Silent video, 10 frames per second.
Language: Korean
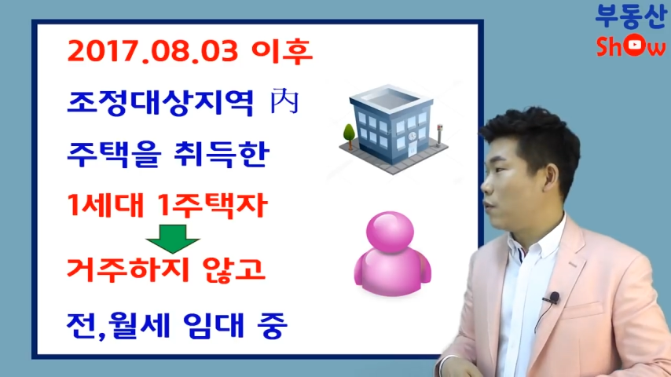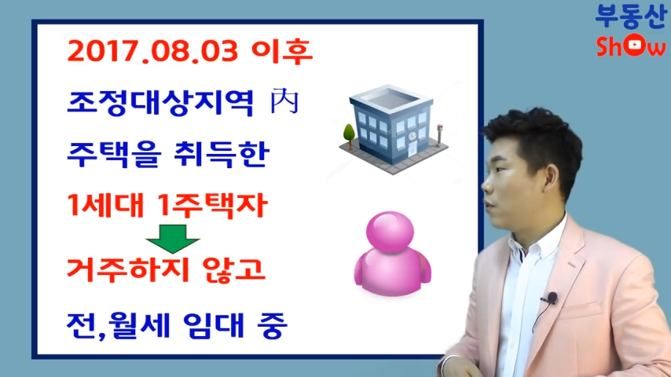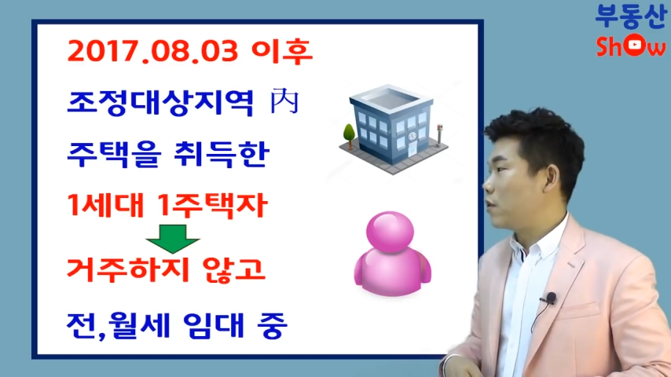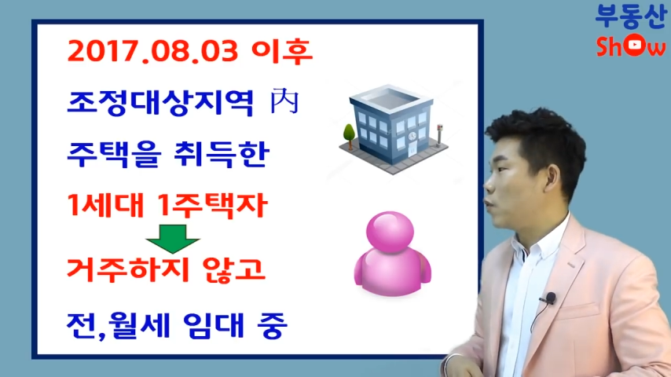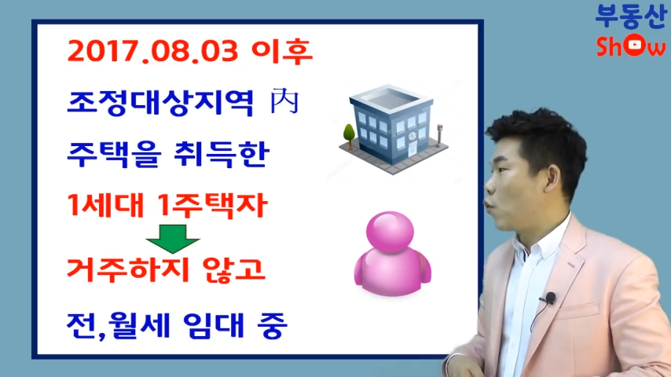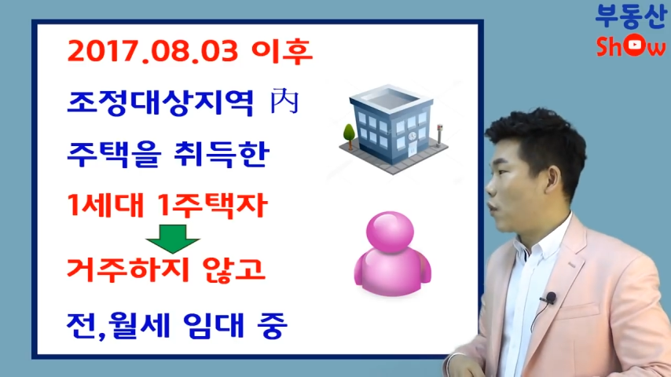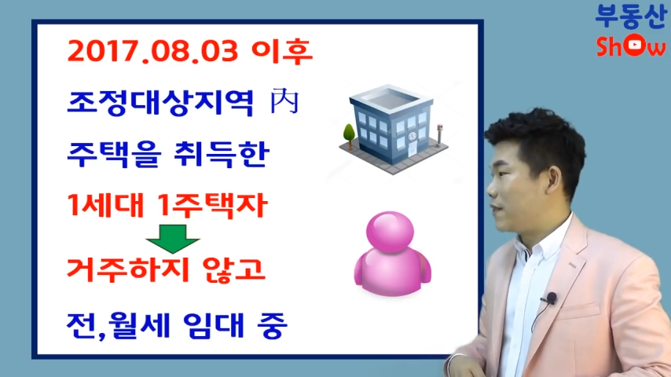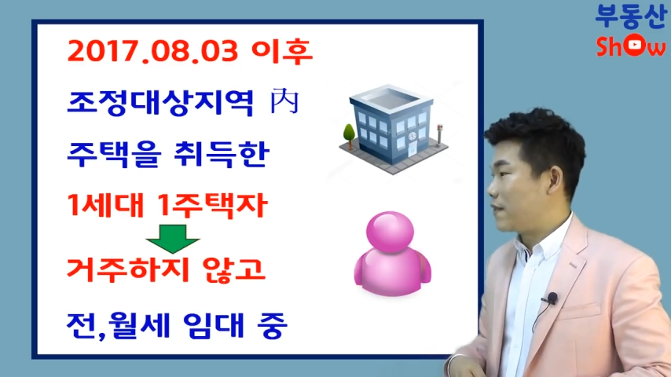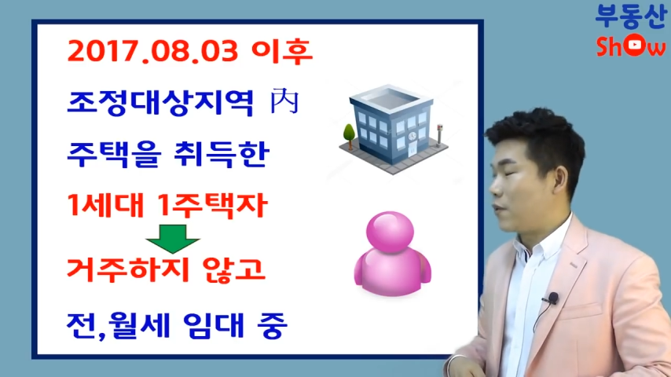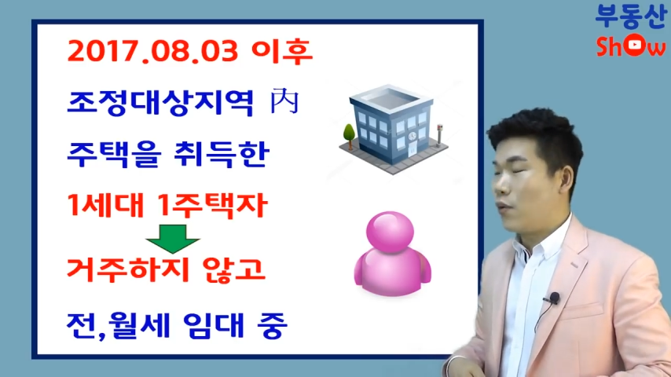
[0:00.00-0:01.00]
또는
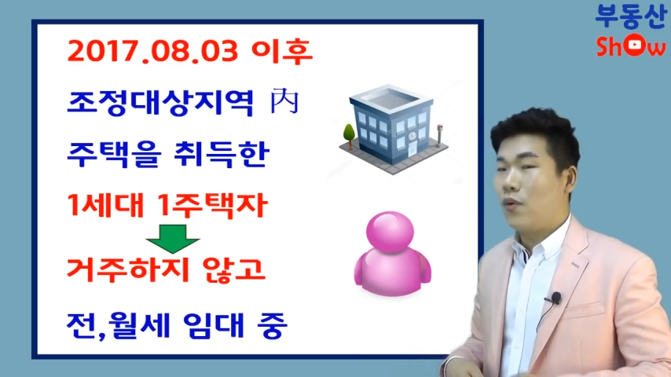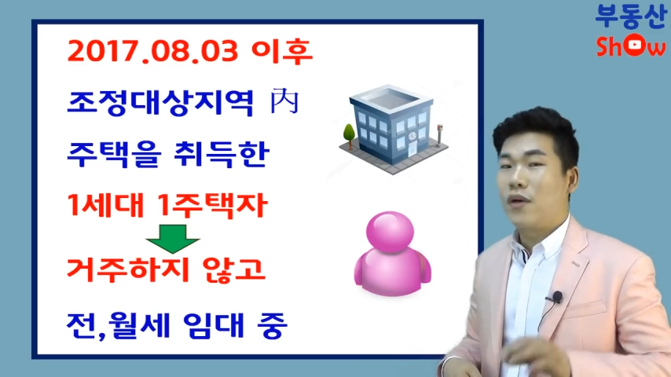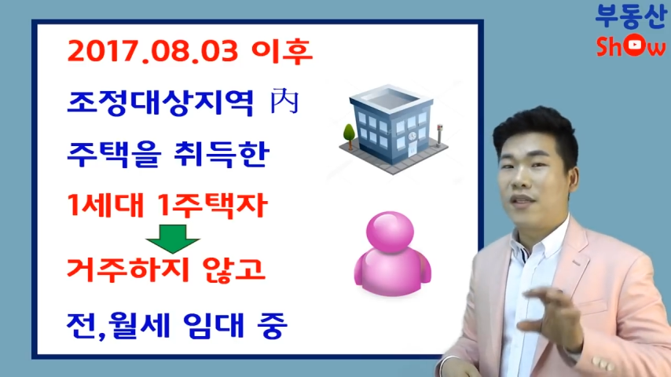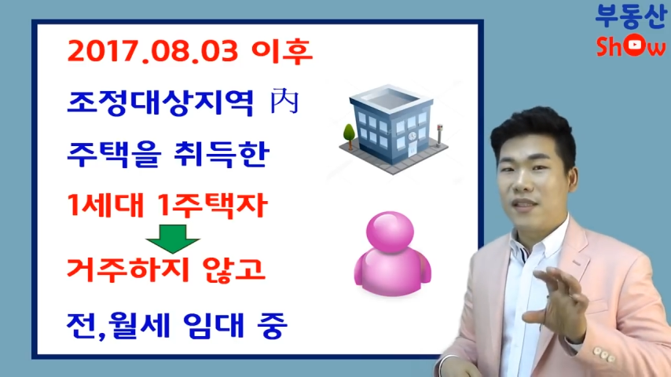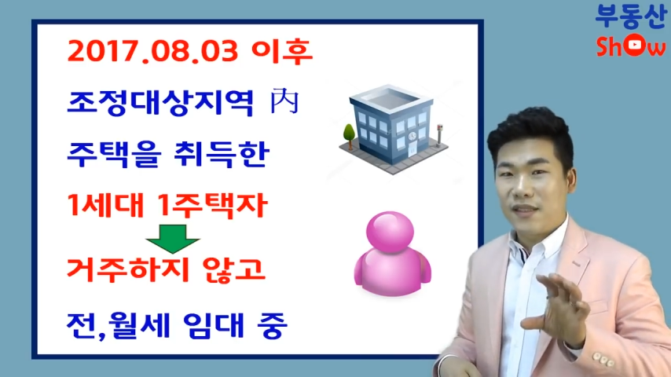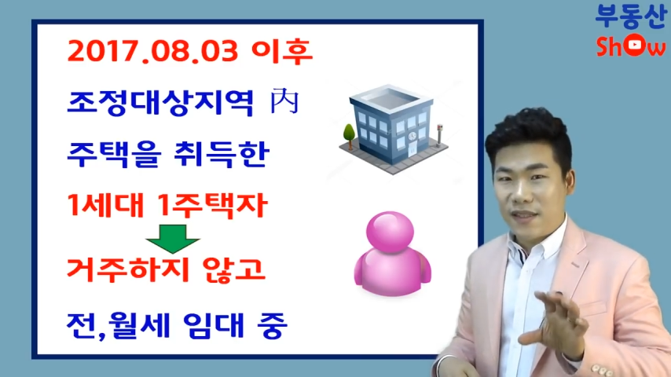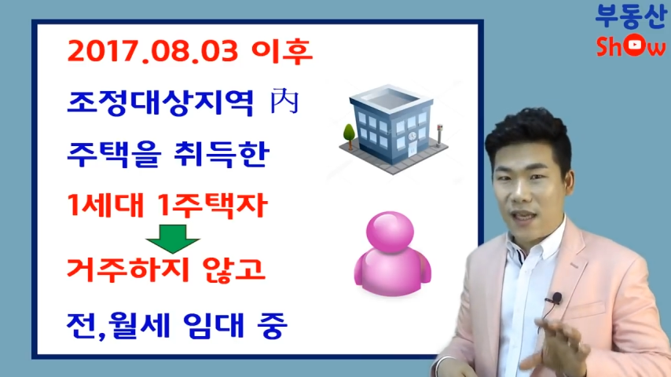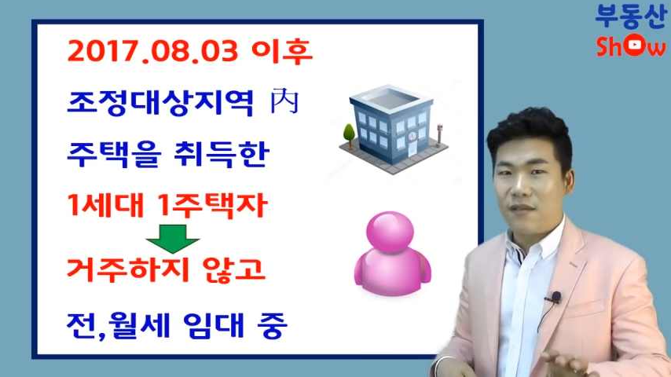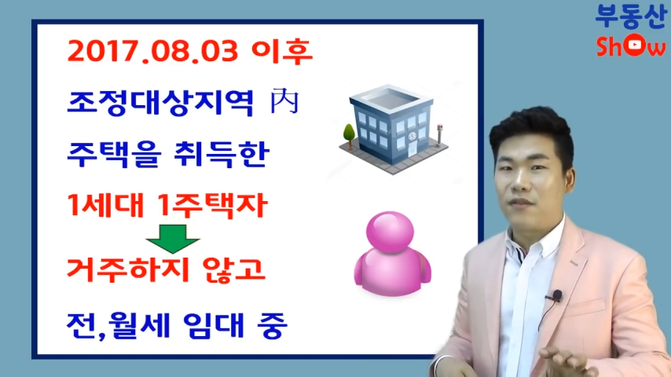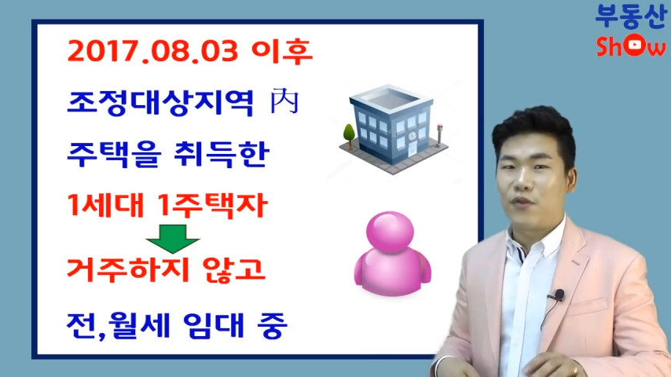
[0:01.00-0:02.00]
월세로
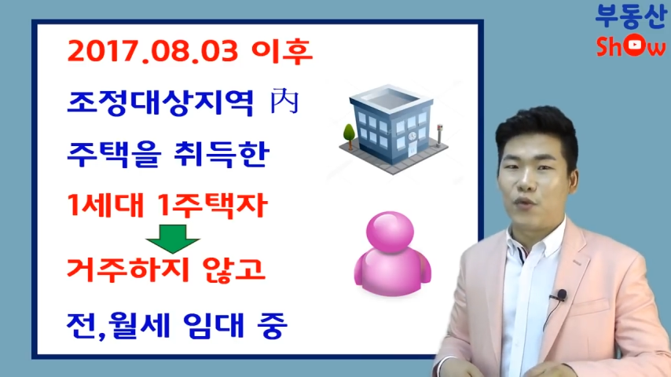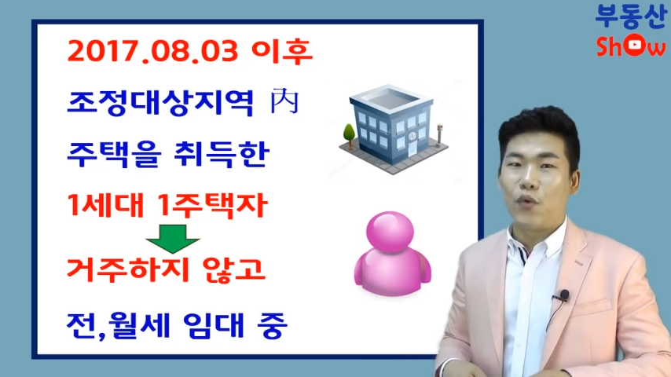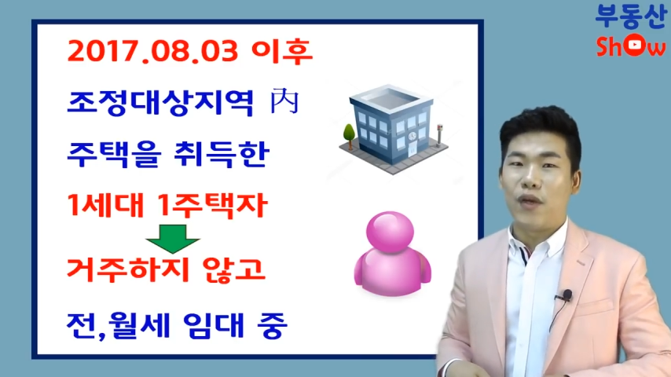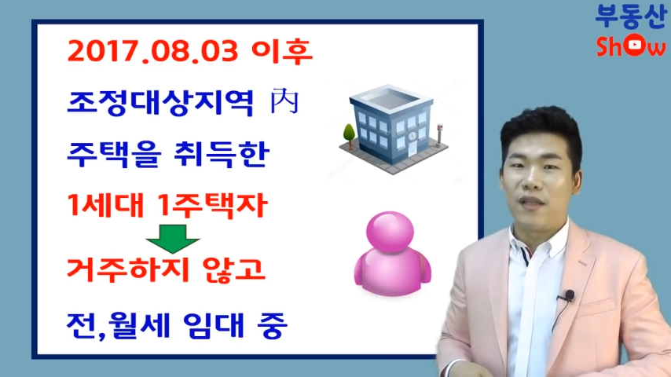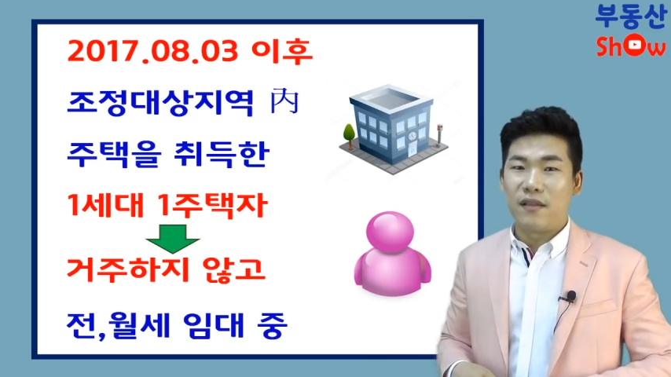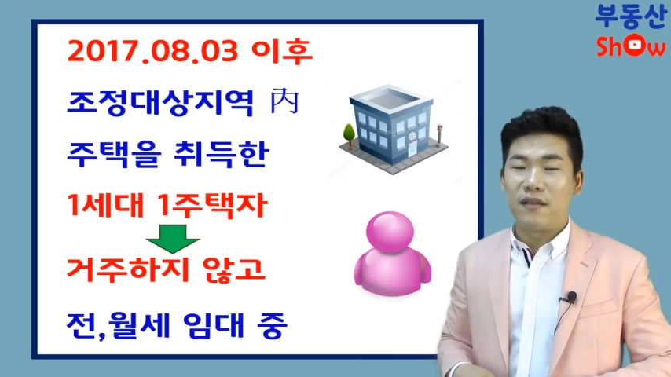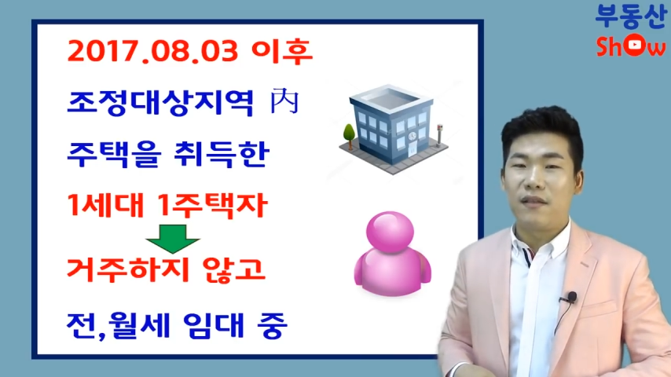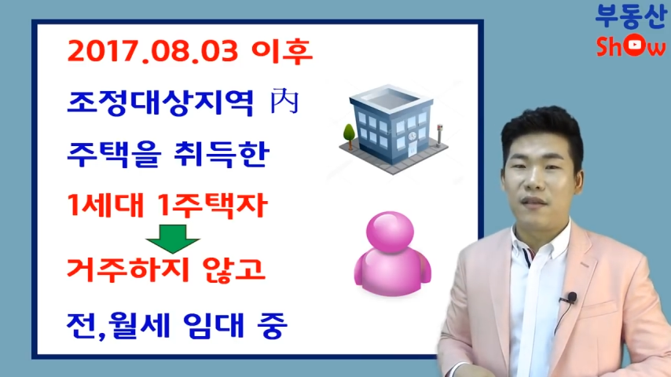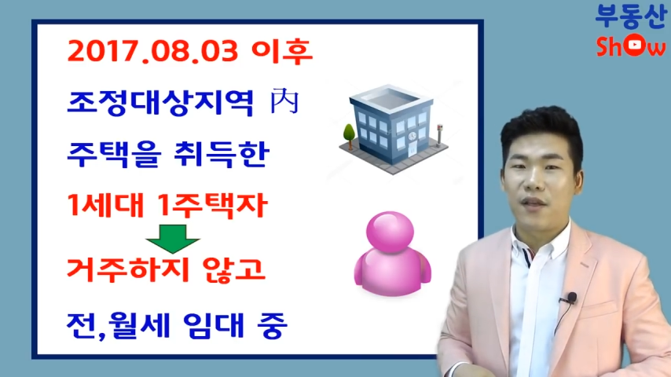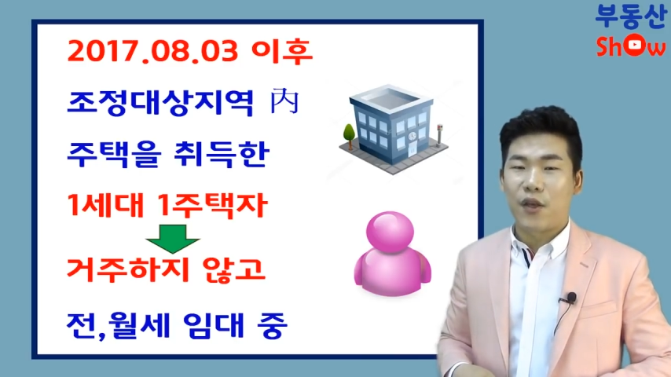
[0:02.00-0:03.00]
세를 주고 있는
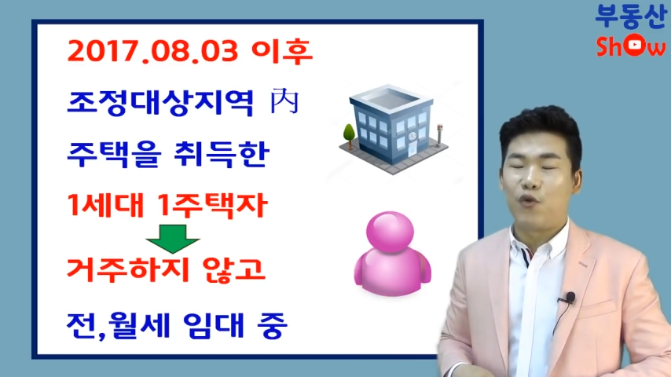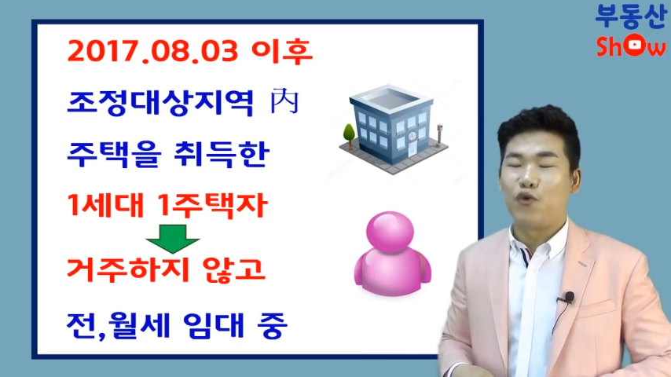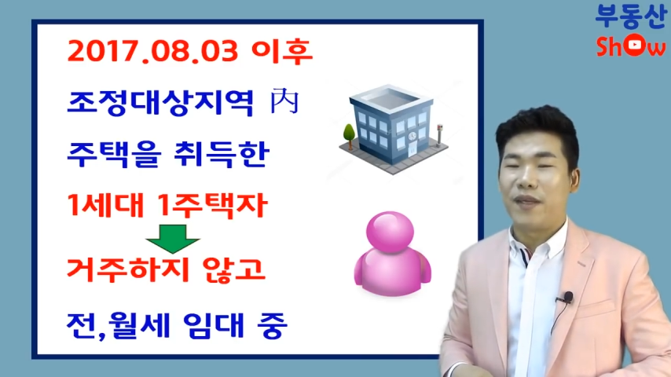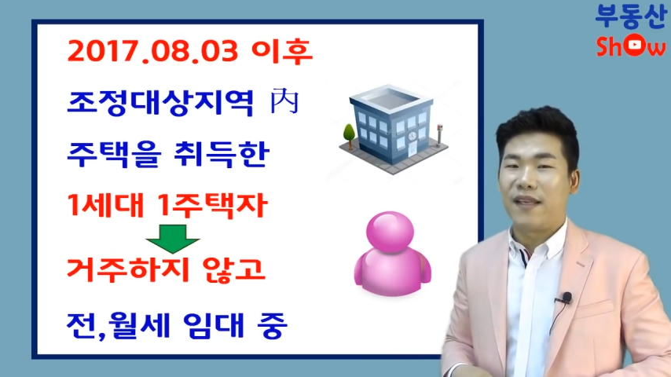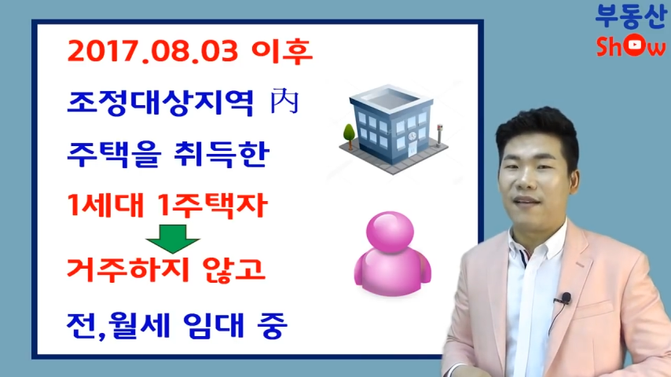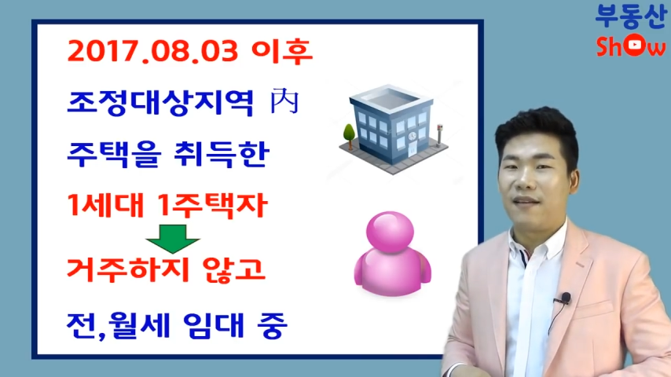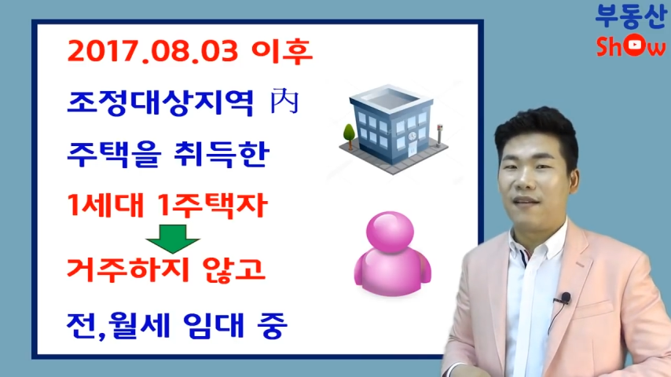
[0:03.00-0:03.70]
경우입니다.